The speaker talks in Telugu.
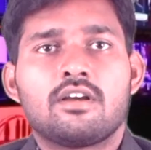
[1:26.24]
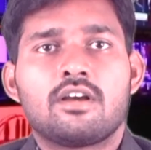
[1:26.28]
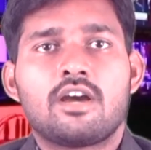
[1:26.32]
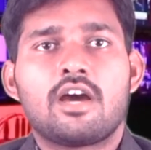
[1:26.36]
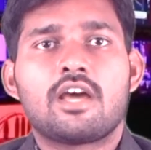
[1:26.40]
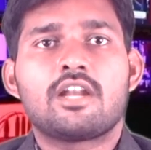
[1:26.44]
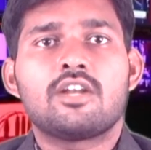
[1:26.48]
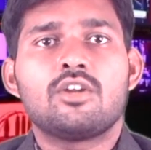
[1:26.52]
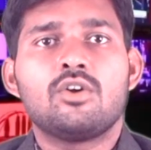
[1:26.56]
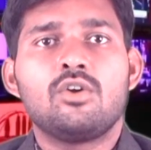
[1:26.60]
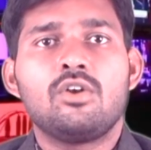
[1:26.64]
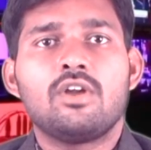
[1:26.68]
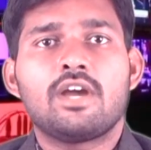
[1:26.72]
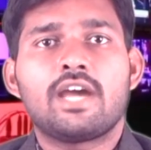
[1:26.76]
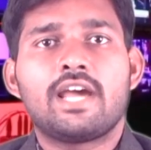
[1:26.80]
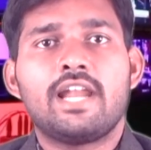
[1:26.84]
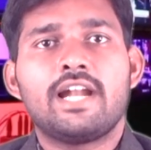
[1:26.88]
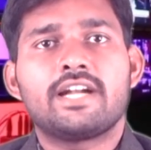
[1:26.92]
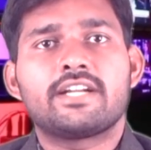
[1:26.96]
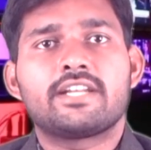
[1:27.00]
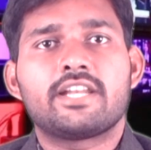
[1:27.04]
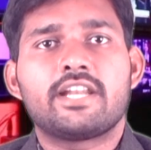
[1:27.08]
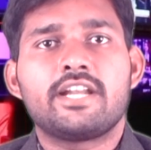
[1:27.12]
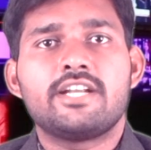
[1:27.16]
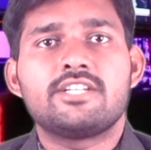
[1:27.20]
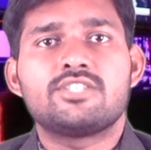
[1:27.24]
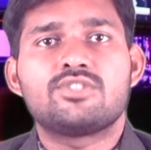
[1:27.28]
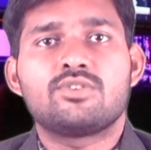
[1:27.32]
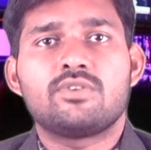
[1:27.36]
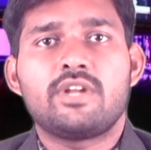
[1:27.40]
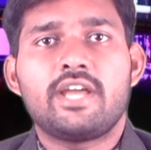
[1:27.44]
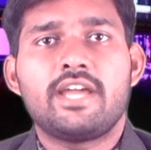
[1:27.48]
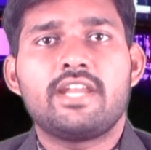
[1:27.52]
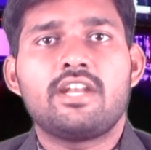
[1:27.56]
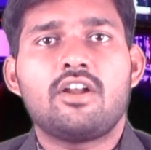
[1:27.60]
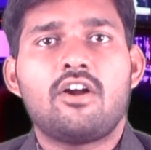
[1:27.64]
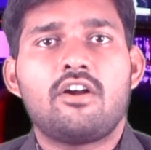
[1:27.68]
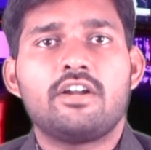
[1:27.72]
కర్నూలు కలెక్టరేట్
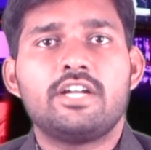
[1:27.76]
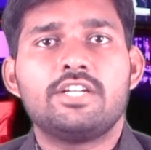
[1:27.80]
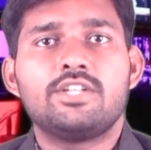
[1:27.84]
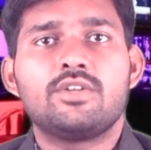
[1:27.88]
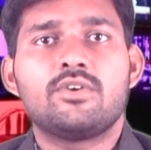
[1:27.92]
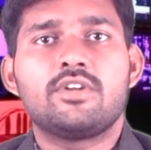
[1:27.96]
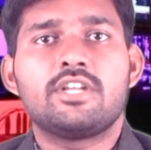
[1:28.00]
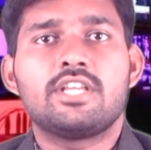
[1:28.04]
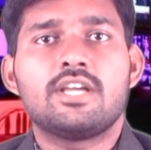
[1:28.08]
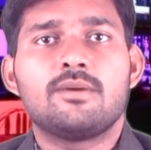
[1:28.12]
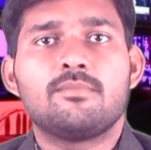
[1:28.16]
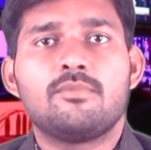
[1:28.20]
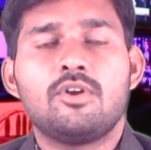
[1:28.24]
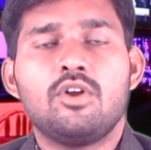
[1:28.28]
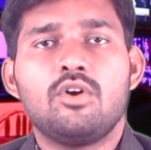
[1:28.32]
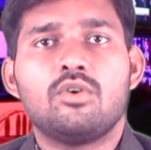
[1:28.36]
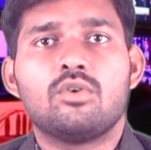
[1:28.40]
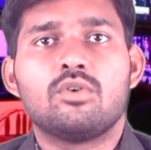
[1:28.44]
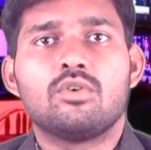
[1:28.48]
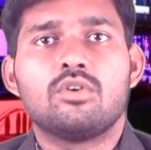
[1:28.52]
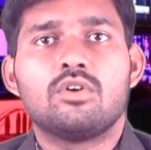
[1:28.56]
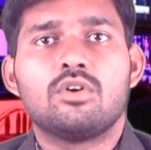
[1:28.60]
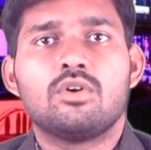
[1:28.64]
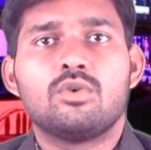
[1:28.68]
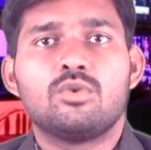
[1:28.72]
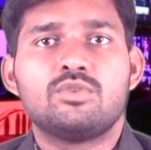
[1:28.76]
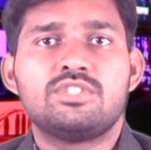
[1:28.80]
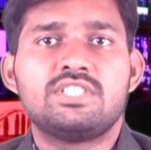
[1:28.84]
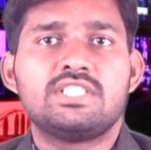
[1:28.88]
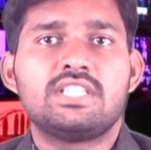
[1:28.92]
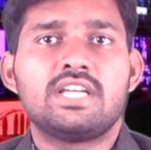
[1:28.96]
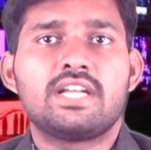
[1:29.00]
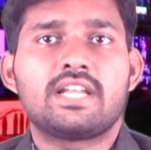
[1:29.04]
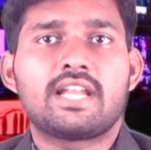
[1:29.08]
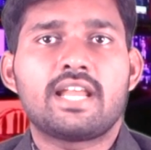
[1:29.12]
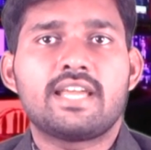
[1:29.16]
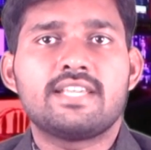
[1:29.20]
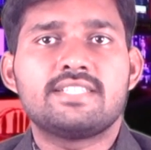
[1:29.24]
సునయన ఆడిటోరియంలో ఉచిత
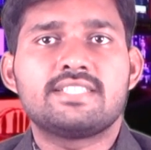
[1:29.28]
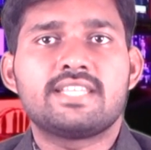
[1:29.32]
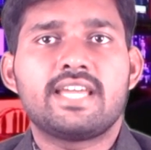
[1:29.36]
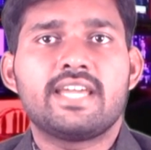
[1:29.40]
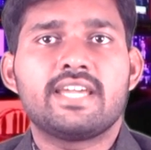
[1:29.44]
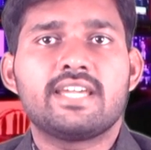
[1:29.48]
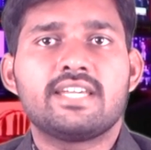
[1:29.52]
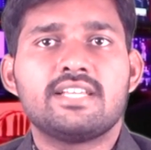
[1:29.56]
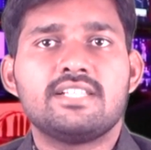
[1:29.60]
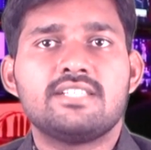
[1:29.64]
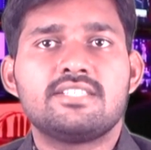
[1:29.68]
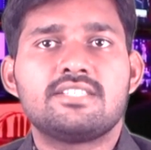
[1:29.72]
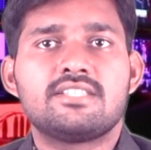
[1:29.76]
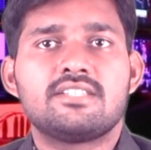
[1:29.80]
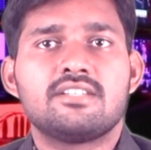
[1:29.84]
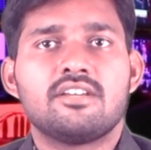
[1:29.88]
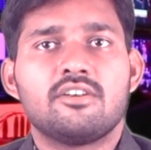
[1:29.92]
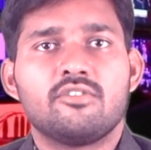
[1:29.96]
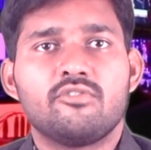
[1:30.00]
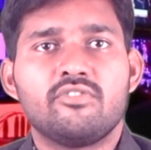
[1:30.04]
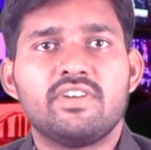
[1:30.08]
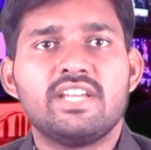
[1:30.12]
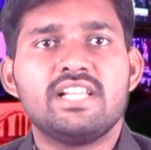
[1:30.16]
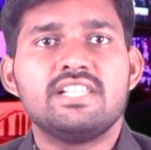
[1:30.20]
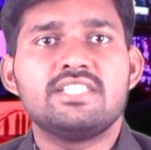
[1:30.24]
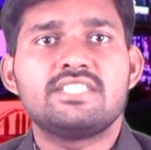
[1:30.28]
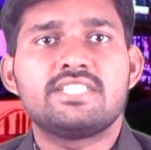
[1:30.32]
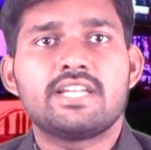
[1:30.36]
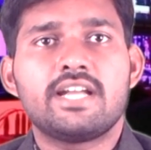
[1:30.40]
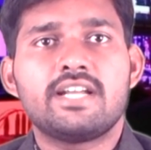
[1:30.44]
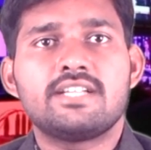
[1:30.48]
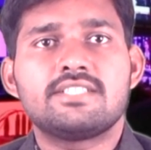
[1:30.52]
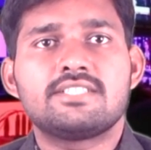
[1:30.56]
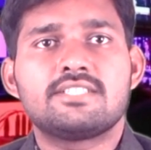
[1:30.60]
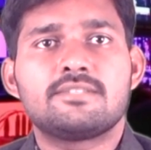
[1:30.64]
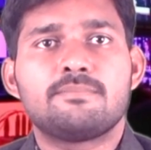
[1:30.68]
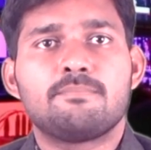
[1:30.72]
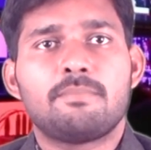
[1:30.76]
ట్రైసైకిల్స్ వీల్
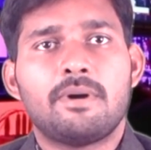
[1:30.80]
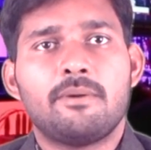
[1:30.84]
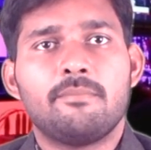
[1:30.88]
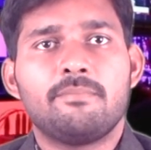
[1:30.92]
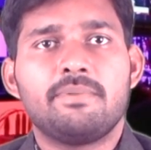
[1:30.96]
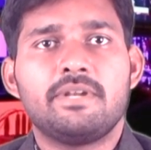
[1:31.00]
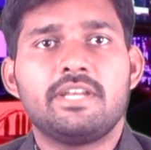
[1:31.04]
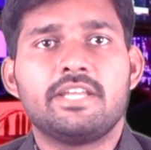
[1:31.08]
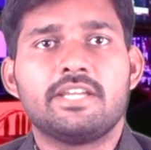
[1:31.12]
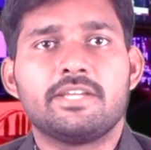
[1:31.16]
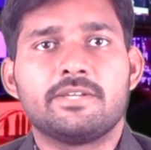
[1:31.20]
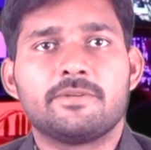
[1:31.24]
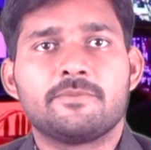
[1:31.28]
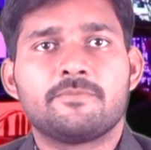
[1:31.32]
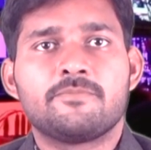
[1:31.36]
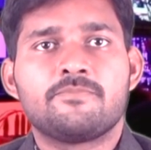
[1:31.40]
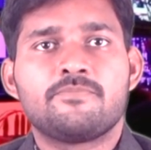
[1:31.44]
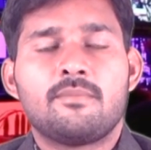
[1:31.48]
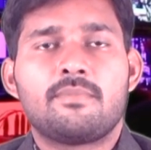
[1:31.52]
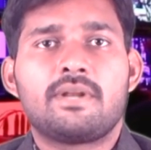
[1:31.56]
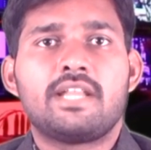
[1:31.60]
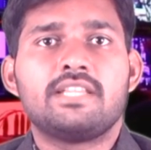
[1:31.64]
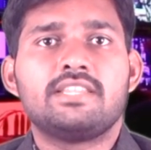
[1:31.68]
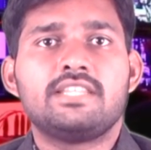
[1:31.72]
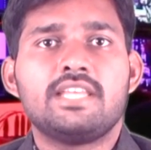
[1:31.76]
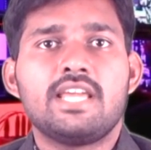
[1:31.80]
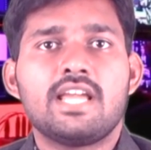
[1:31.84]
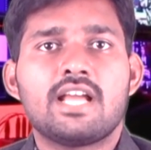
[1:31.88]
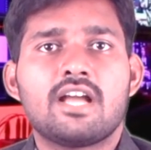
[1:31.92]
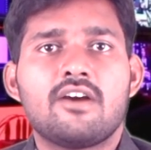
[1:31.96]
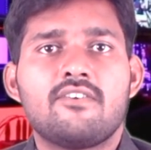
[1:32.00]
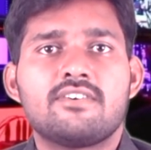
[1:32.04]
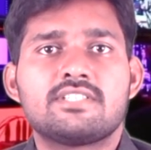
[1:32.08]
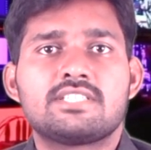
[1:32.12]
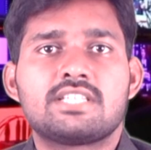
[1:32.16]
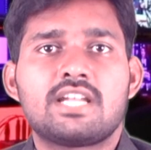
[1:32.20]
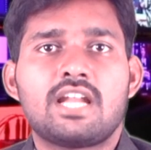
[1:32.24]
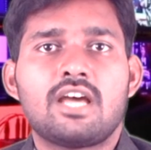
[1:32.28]
చైర్స్ పంపిణీ ప్రత్యేక
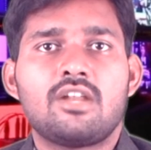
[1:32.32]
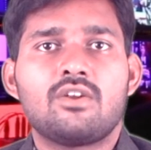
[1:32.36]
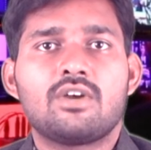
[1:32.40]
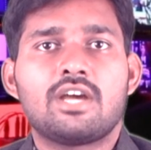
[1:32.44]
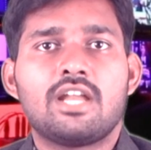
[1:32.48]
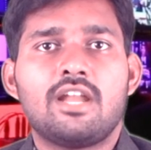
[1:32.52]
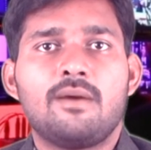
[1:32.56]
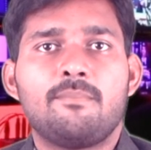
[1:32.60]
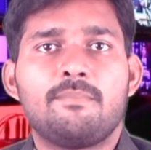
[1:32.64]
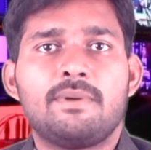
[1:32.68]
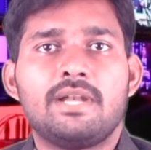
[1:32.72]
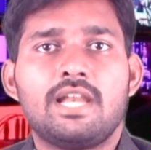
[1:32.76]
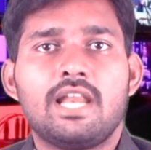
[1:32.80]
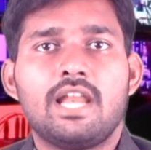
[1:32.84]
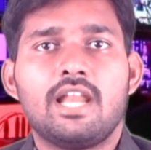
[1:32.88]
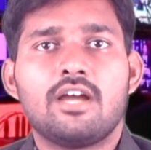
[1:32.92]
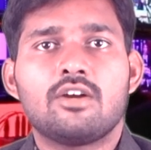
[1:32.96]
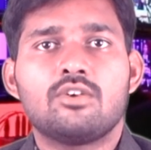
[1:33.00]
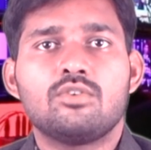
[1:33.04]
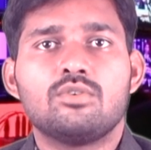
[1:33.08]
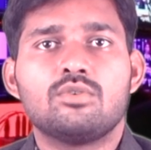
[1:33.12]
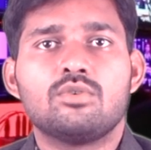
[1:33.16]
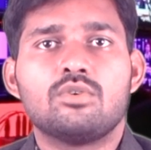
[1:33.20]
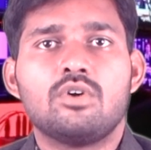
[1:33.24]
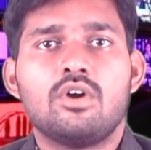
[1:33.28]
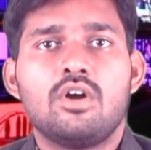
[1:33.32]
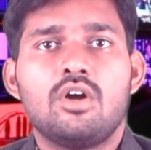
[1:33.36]
అవసరాలు గల పిల్లలకు